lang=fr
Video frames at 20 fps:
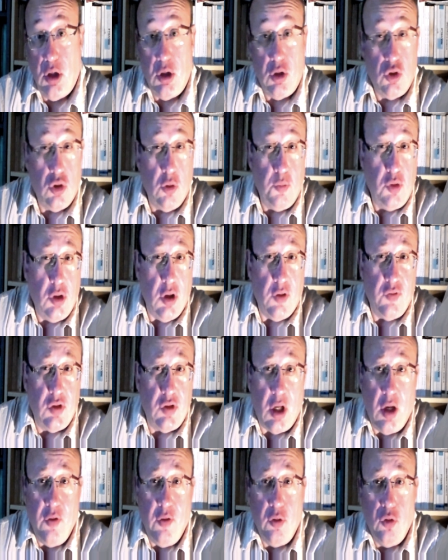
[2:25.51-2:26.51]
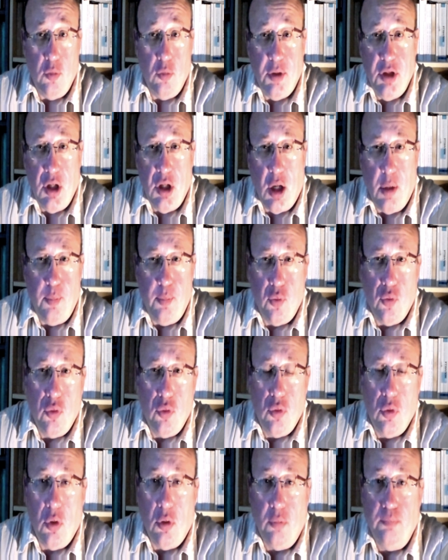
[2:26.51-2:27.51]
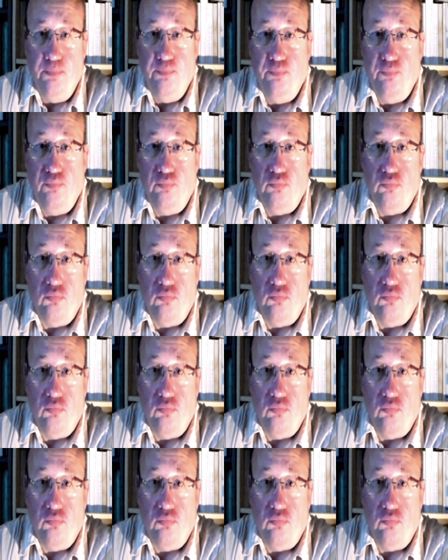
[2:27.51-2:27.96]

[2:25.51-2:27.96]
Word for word: Et j'observe ça de manière un peu